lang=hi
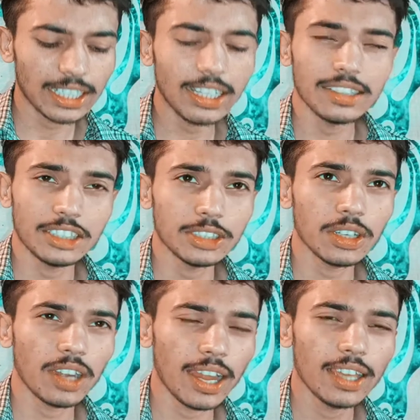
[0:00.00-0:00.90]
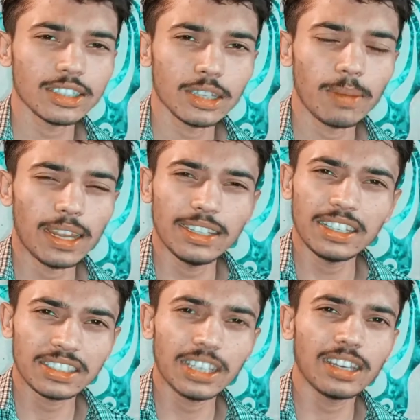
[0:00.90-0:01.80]
टेक्निकल चीज़ों का है इस्तेमाल
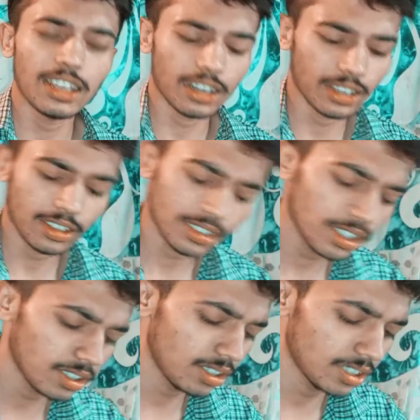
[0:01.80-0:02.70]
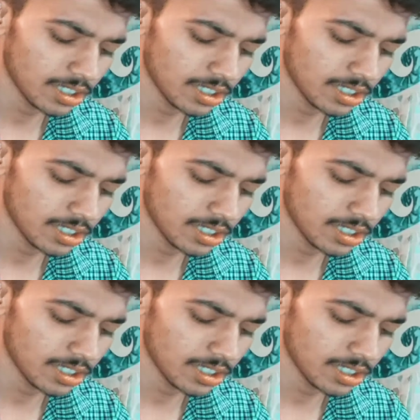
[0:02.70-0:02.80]
है ये सही कर रहे हैं ऐसे ही करना